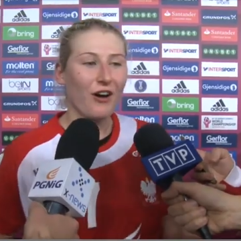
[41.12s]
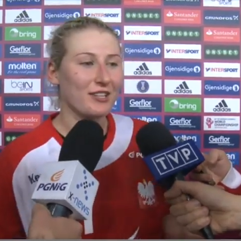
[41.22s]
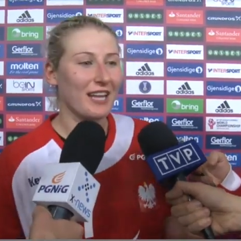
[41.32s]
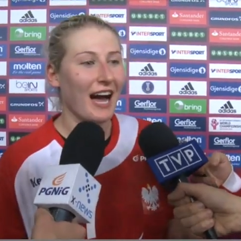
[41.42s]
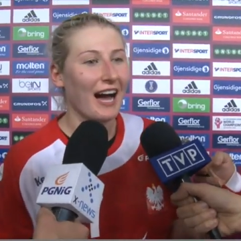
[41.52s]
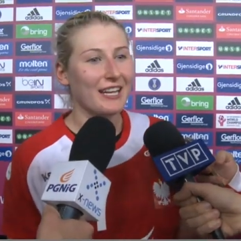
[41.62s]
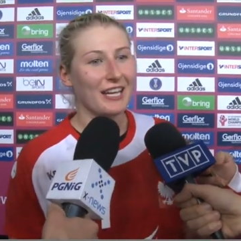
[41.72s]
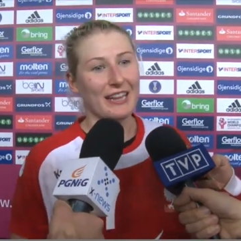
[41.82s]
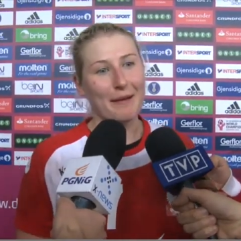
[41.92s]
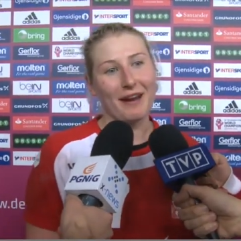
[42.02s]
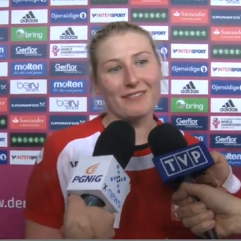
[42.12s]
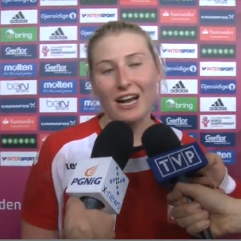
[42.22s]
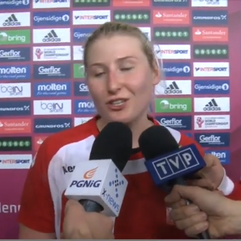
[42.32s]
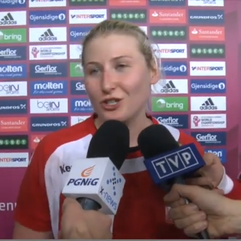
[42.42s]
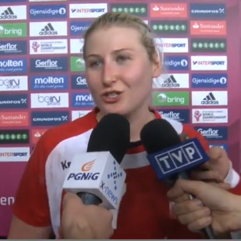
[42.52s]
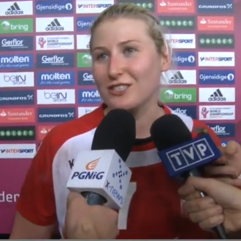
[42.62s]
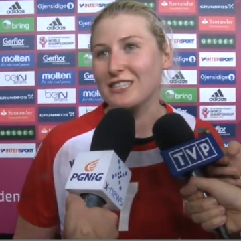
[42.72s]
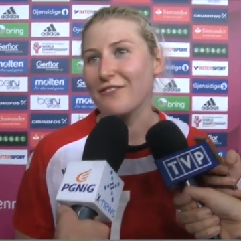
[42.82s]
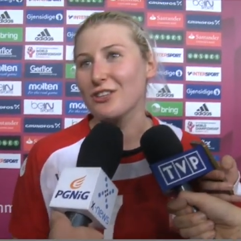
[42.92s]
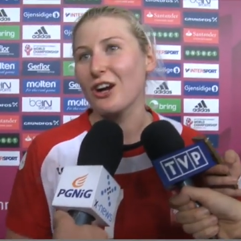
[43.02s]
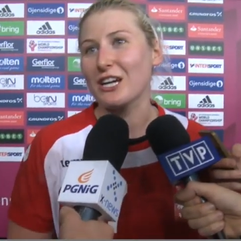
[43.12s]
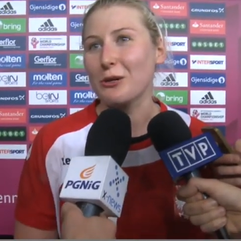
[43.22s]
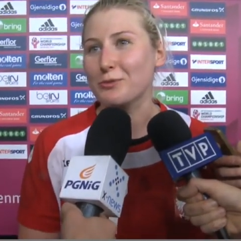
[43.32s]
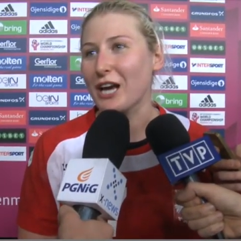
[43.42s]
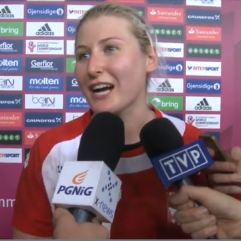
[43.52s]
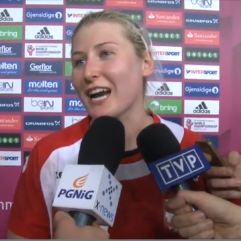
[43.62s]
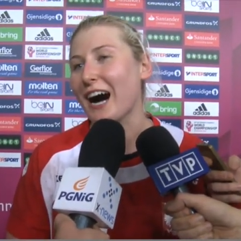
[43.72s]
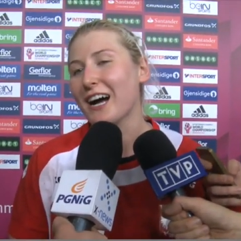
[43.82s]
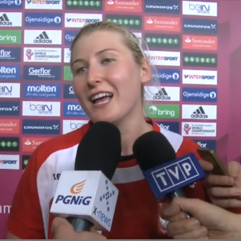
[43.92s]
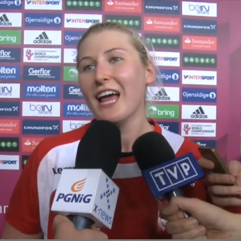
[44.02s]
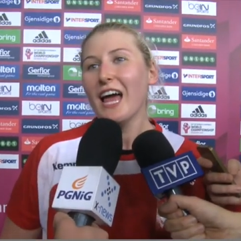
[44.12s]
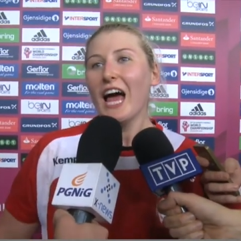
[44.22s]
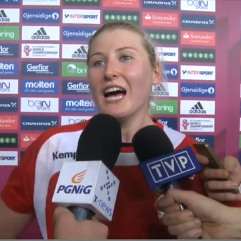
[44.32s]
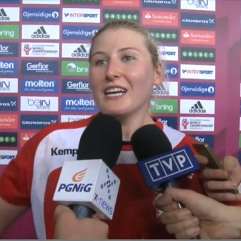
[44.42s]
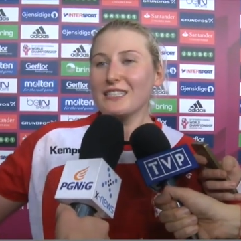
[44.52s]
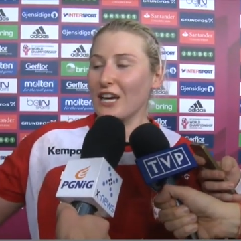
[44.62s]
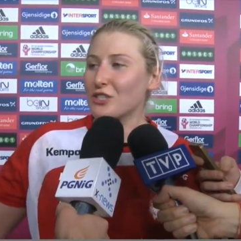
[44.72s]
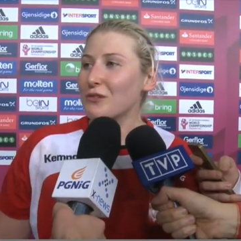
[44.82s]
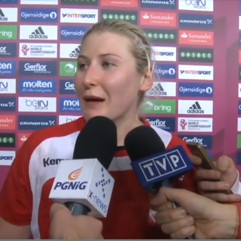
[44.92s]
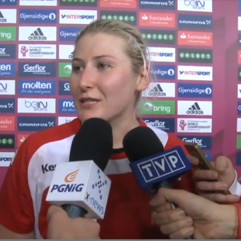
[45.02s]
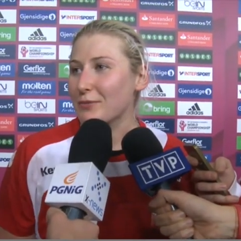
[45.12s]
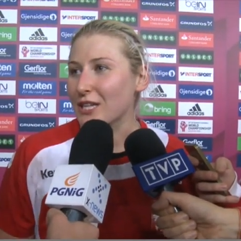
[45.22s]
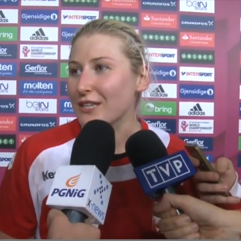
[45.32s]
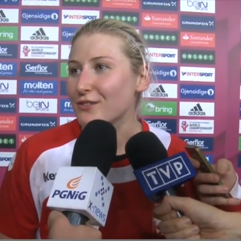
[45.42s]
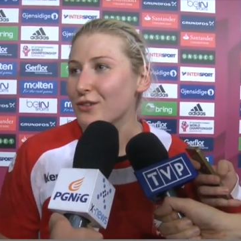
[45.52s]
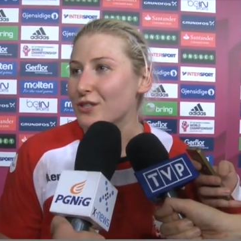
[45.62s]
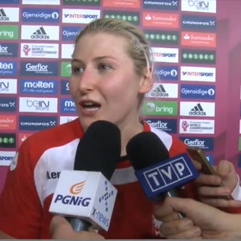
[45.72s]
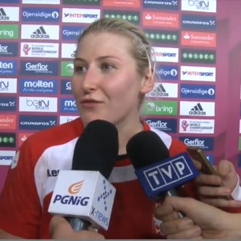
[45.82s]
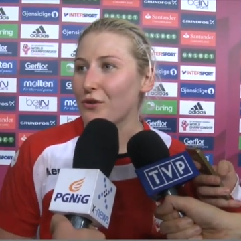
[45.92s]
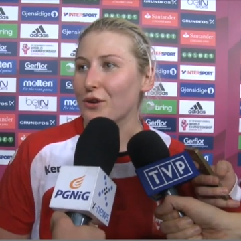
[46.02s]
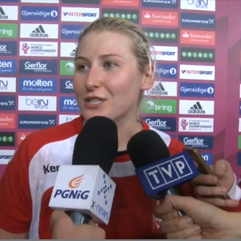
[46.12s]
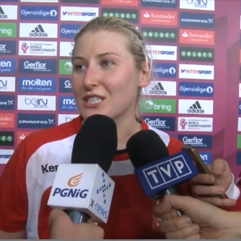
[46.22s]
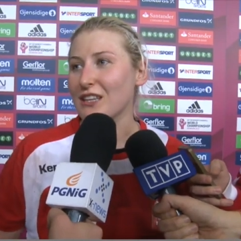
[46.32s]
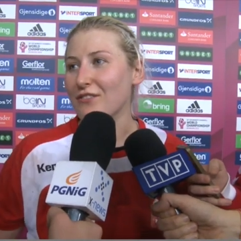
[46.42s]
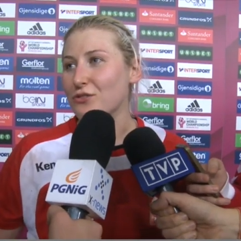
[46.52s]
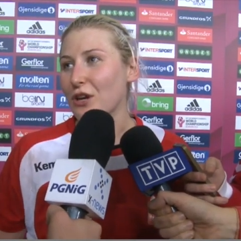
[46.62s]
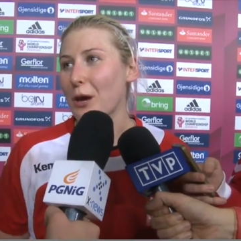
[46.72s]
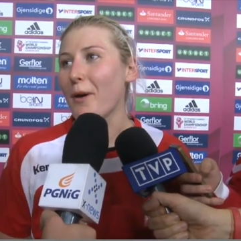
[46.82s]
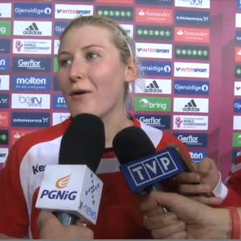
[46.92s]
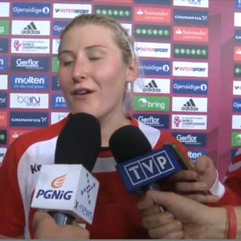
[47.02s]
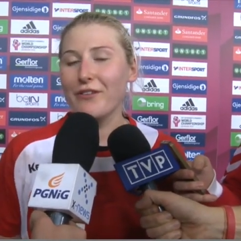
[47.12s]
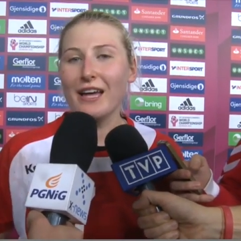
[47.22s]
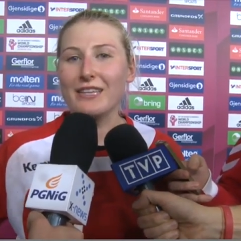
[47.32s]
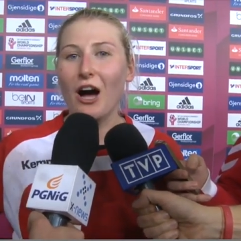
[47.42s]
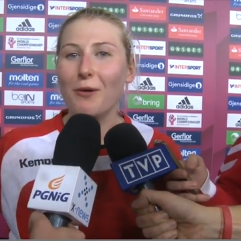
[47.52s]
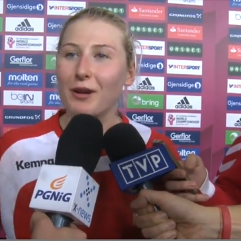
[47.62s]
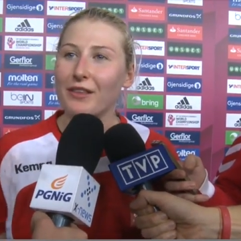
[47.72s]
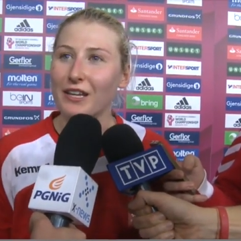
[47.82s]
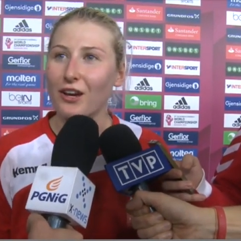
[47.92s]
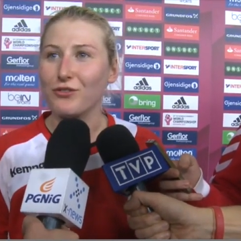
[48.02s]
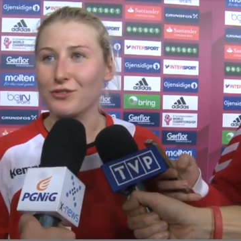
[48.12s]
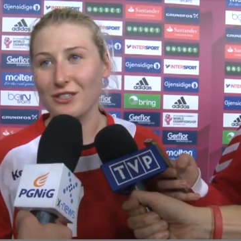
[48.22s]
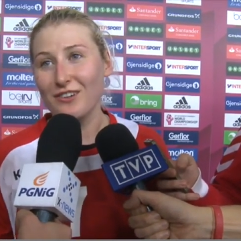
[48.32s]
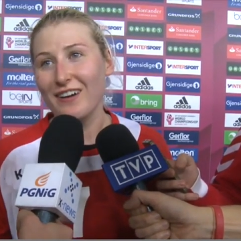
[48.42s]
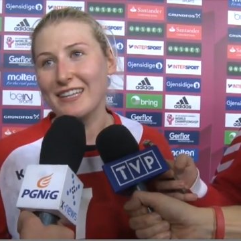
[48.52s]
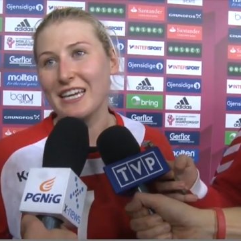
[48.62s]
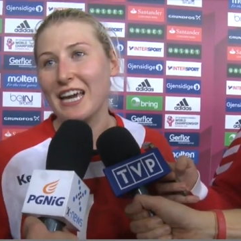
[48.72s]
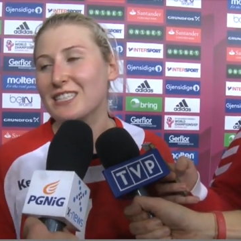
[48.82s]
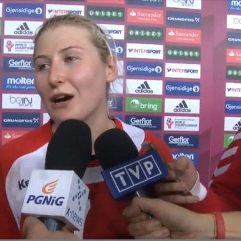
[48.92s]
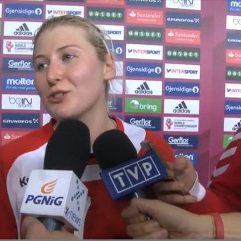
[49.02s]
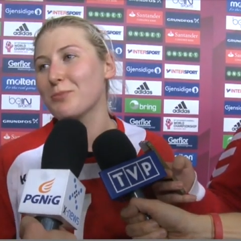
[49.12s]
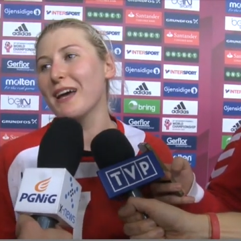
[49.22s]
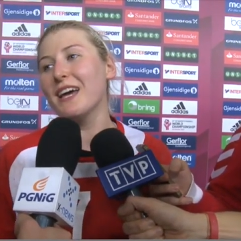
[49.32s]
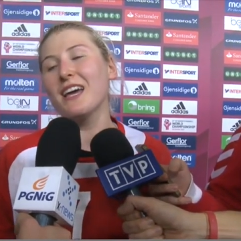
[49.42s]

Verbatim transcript: wojna i naprawdę jak ktoś odstawi nogę, to przegra. Zdarzył nam się przestój znowu gdzieś tam w drugiej połowie. Ta obrona nie funkcjonowała tak, jak chciałyśmy.